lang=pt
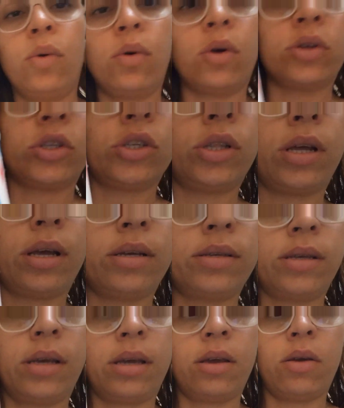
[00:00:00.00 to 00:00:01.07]
Gosto de dar esse
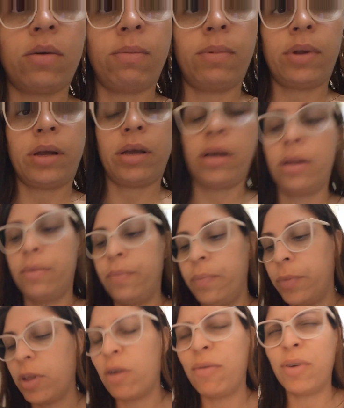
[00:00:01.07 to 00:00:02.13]
aqui, ó, pra ela.
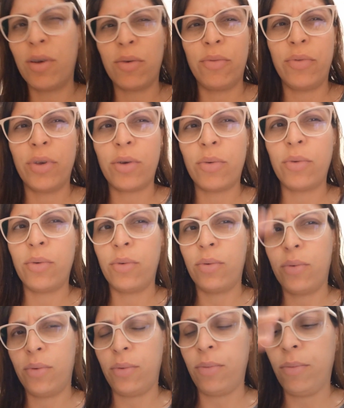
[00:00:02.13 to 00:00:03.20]
Eu fico,
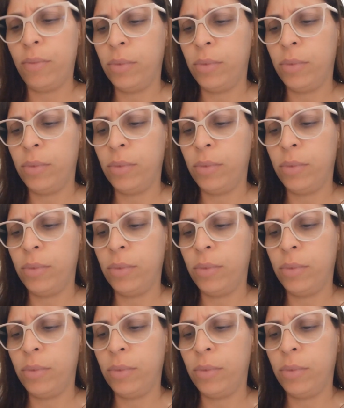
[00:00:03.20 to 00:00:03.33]
fico...